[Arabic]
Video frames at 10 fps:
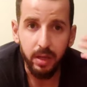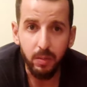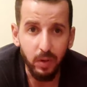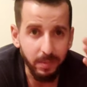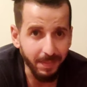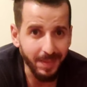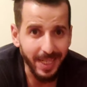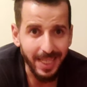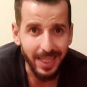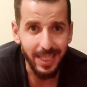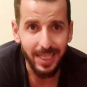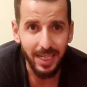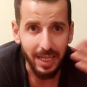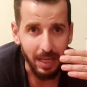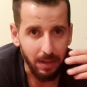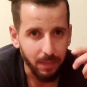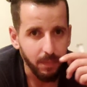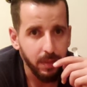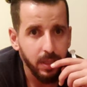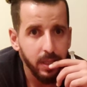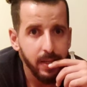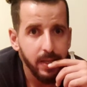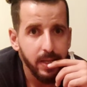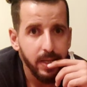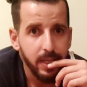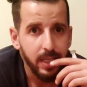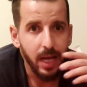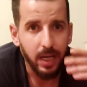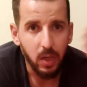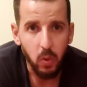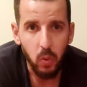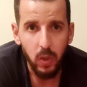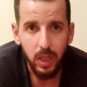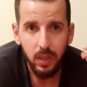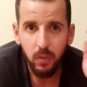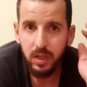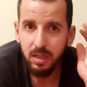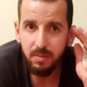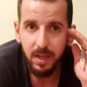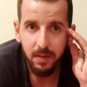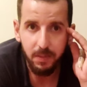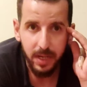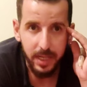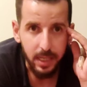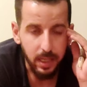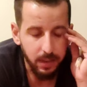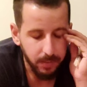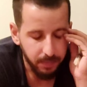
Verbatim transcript: المهم مني ديتها النهار الاول كنوكل بها الفريخ